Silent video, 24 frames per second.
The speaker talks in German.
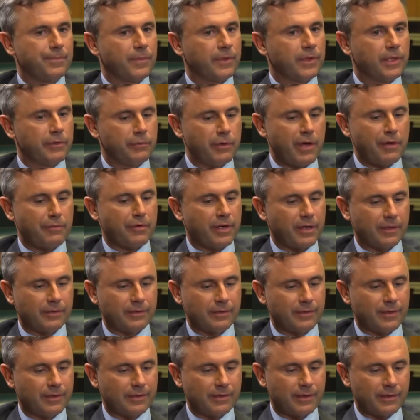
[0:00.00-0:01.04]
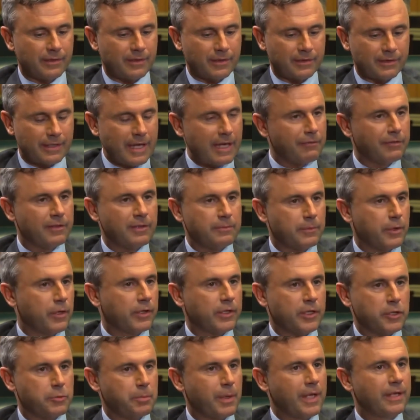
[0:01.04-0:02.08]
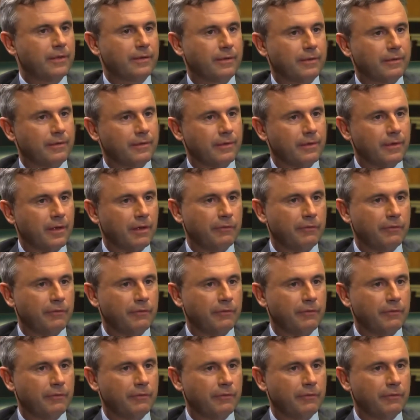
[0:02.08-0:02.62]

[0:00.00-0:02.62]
Und ich will einfach einen, einen, einen Teil von dem Geld auch spenden.